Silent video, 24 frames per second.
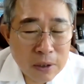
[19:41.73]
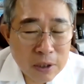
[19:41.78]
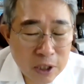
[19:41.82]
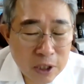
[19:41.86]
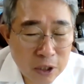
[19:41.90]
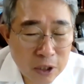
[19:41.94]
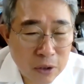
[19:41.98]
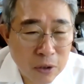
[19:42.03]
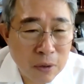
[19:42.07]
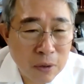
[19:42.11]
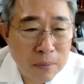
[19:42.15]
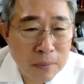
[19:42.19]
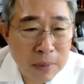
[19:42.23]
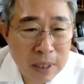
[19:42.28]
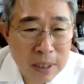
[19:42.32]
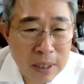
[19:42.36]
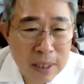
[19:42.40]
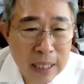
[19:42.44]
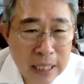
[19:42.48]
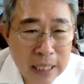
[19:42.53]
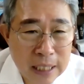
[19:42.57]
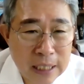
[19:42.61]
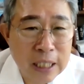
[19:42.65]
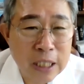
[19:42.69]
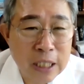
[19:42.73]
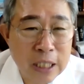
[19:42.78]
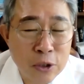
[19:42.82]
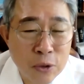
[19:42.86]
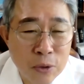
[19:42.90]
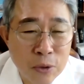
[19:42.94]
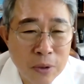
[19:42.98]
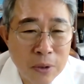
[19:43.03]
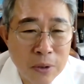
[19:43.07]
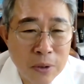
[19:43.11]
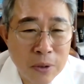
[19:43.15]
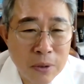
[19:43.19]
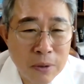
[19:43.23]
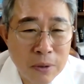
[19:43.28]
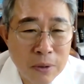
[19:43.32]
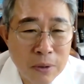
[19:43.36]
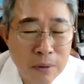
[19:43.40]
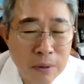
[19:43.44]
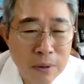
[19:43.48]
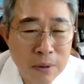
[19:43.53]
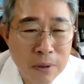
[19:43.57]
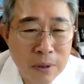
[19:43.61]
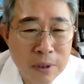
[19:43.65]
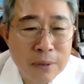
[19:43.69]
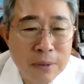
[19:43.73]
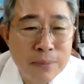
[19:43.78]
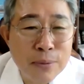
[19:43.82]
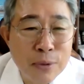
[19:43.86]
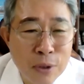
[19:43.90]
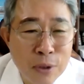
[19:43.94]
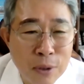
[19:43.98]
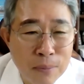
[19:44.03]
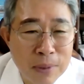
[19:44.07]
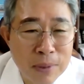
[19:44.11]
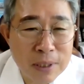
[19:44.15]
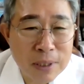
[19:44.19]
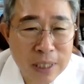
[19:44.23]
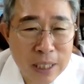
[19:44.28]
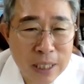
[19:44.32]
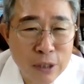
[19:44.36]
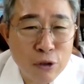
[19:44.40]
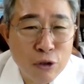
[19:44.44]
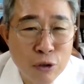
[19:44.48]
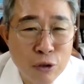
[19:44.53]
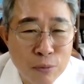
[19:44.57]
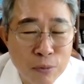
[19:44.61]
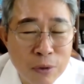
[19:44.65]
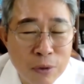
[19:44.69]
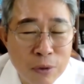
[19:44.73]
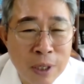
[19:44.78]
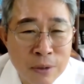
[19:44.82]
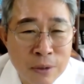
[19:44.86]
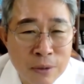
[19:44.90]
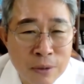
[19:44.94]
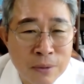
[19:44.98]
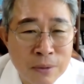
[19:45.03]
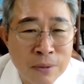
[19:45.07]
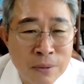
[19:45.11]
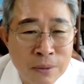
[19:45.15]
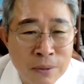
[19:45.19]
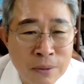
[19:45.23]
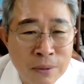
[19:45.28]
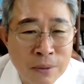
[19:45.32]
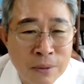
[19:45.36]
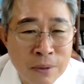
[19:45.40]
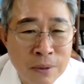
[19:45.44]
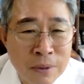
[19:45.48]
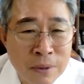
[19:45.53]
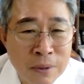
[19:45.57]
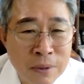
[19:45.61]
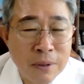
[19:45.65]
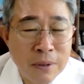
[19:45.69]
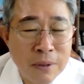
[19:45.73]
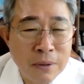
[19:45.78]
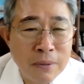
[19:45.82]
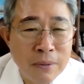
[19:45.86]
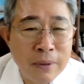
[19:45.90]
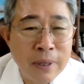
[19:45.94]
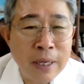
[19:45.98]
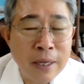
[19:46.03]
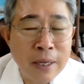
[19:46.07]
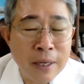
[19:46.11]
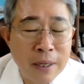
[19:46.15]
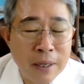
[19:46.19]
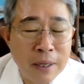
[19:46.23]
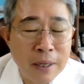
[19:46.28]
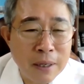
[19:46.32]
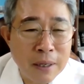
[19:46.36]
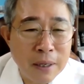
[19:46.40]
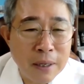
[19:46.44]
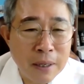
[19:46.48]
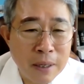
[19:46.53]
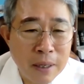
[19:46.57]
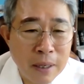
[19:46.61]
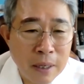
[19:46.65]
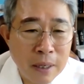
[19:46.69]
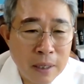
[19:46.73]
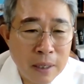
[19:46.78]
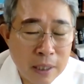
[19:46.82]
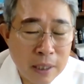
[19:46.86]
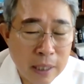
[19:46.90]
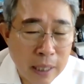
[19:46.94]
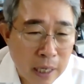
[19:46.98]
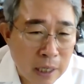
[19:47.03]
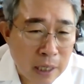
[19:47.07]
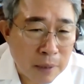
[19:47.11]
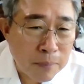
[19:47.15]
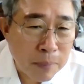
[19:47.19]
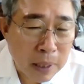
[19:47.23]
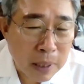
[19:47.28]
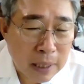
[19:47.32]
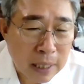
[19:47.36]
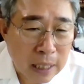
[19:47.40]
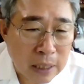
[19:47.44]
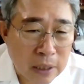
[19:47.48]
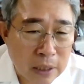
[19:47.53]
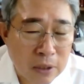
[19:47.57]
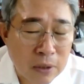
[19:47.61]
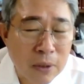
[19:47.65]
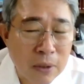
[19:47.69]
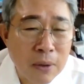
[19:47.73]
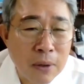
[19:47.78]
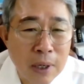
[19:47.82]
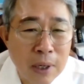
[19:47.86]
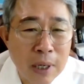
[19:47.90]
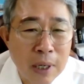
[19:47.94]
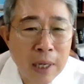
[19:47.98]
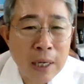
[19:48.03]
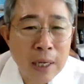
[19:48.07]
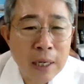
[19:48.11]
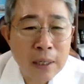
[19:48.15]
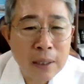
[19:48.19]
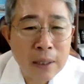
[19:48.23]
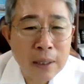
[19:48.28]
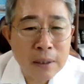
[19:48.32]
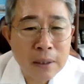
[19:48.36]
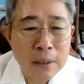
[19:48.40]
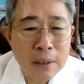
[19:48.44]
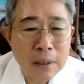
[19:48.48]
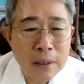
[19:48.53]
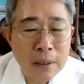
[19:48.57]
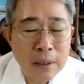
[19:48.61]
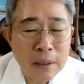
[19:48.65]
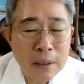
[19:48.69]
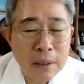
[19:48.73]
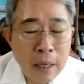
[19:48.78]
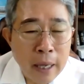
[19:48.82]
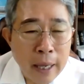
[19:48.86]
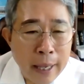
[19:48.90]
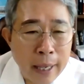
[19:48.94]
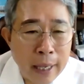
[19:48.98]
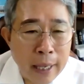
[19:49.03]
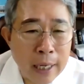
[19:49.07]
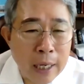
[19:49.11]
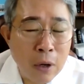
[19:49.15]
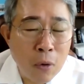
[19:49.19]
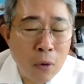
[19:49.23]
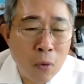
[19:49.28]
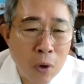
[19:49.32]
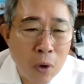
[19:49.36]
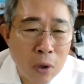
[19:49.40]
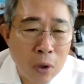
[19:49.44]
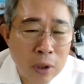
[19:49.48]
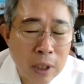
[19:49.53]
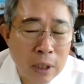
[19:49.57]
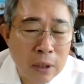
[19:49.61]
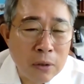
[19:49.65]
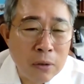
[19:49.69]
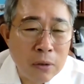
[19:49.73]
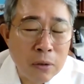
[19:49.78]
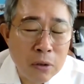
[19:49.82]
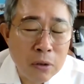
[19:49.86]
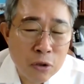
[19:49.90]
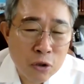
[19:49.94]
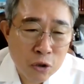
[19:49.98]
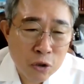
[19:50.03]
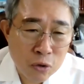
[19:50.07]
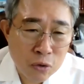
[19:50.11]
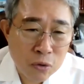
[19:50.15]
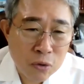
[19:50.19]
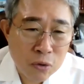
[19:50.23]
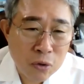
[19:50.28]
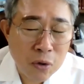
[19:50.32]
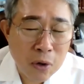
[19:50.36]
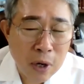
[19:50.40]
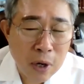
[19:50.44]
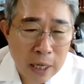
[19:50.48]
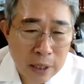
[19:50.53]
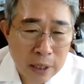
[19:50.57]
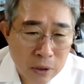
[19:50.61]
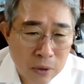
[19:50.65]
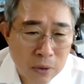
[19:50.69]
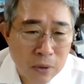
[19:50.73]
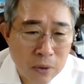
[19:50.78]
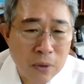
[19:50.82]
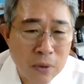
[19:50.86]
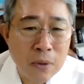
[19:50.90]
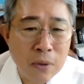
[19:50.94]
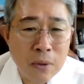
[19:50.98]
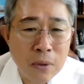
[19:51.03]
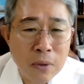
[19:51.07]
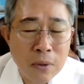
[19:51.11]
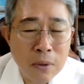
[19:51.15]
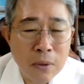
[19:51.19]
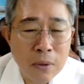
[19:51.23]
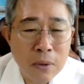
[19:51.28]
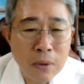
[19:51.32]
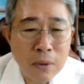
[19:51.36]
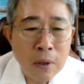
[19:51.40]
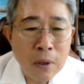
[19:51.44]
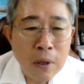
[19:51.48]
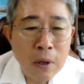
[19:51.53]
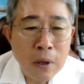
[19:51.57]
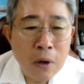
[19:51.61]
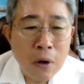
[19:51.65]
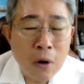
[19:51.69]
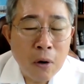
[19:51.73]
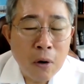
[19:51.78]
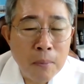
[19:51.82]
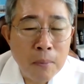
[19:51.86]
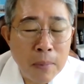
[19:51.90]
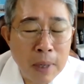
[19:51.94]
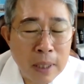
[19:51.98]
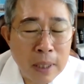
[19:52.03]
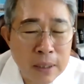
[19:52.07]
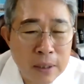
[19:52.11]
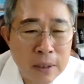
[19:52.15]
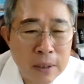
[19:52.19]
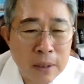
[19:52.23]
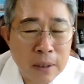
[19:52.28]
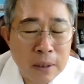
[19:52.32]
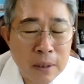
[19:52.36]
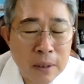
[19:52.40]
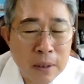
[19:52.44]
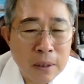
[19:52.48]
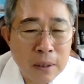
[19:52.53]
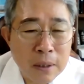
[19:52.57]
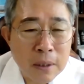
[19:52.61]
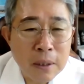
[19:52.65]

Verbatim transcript: 친엄마는 안 사줘요. 어부엄만 사줄지 몰라도. 왜? 얘 이빨 다 썩걸랑. 애가 원하는 걸 주는 거 아니요. 엄마는